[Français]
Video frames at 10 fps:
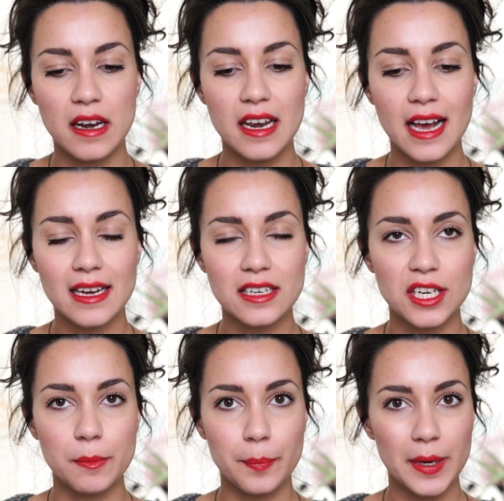Là,
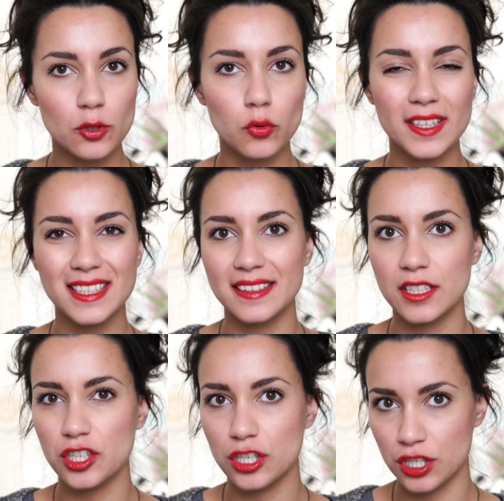j'ai pas trouvé que
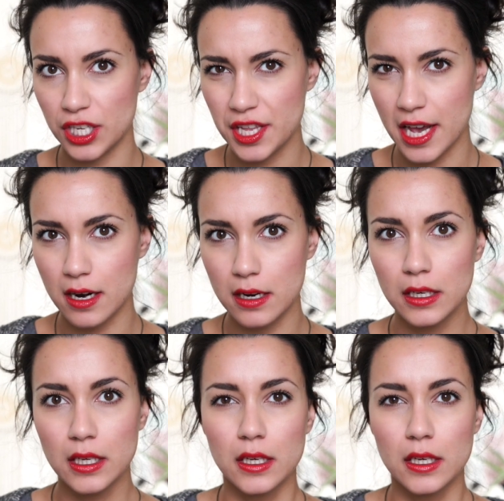c'était génial.